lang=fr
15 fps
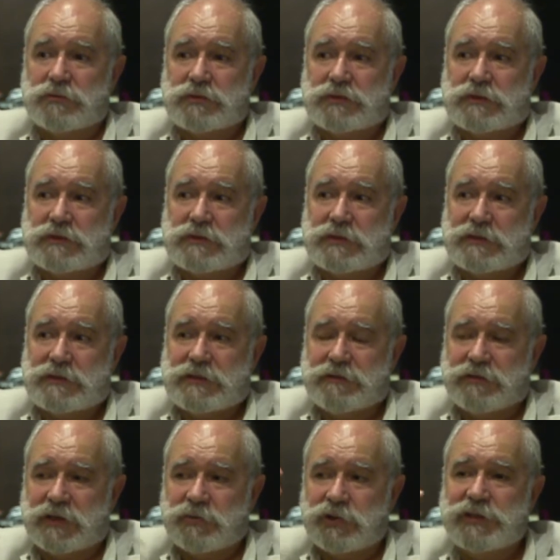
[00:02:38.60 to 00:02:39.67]
c'est
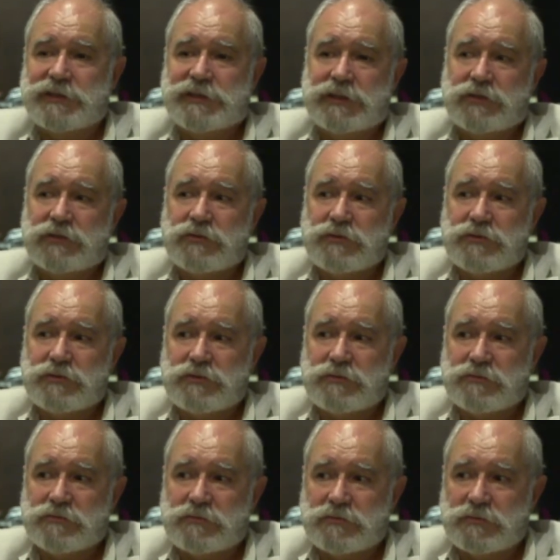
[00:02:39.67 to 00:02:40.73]
vraiment l'idée
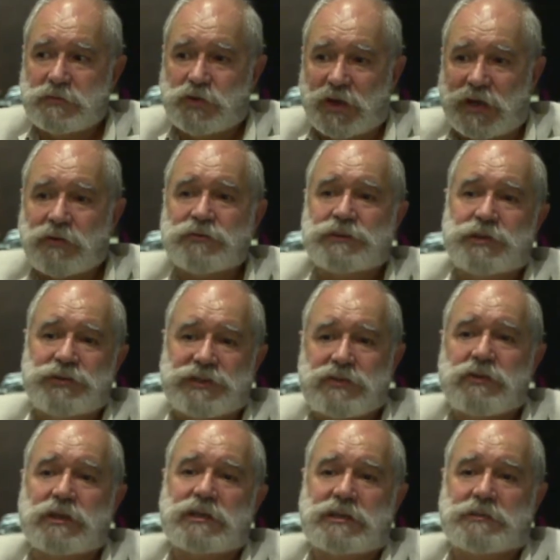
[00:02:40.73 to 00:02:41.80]
de raconter une
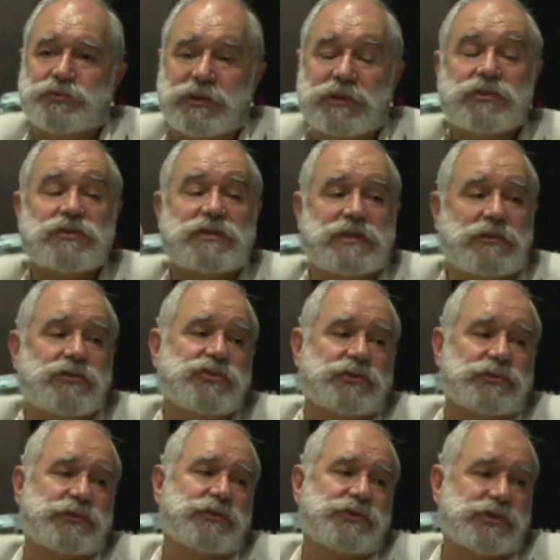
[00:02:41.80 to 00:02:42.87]
histoire qui peut être utile
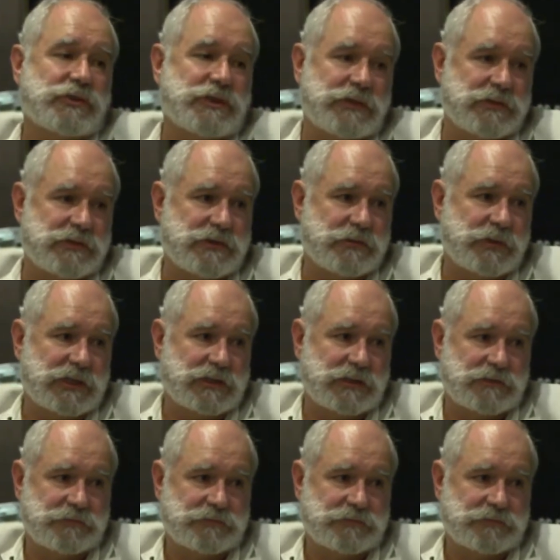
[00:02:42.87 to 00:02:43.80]
aujourd'hui aux jeunes qui veulent se battre.